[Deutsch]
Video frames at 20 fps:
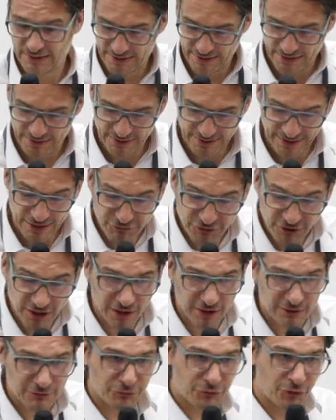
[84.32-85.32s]
äh,
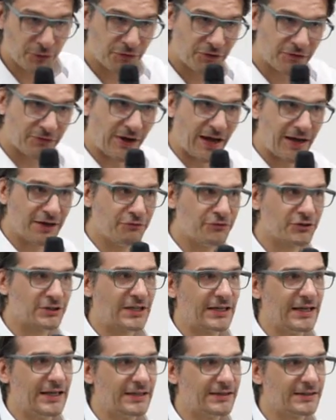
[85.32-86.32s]
Referat von zwei
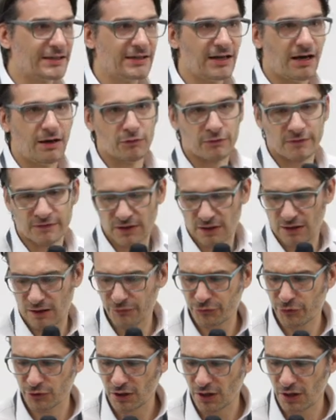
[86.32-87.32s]
Vertretern aus
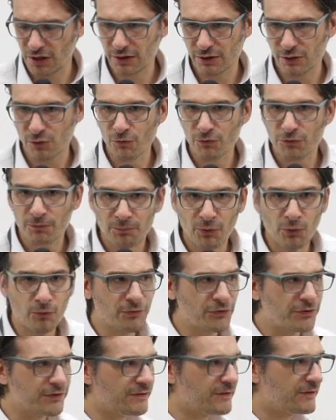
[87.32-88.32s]
kantonaler und
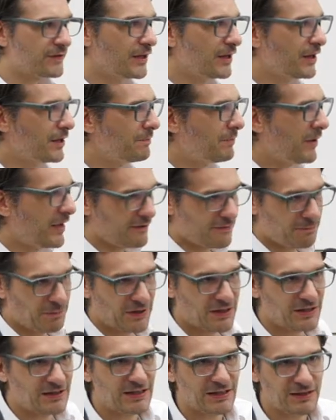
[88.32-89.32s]

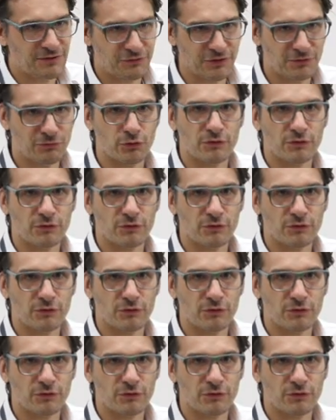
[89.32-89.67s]
Bundesperspektive,